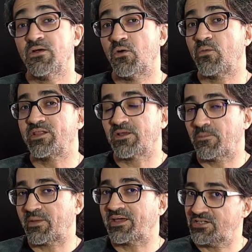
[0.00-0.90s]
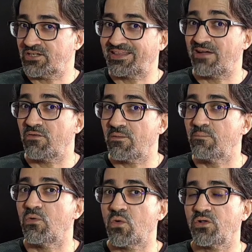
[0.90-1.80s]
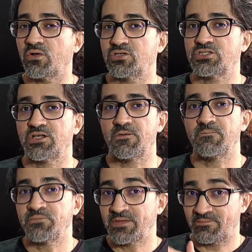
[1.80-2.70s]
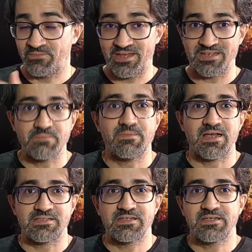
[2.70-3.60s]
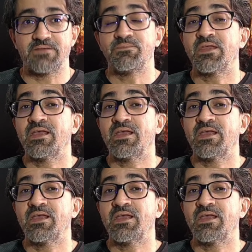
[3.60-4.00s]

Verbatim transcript: ou então para quem já tem uma boa noção dessa base aqui.